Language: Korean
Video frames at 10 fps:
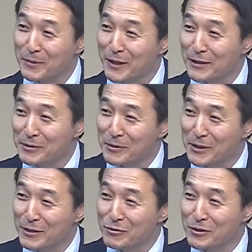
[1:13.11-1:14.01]
많이
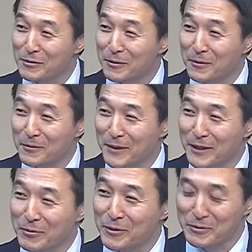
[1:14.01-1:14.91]
응원을 해 주시고 네,
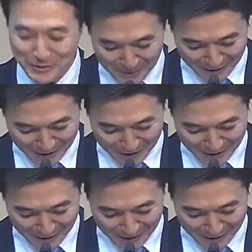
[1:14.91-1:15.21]
기도해 주시면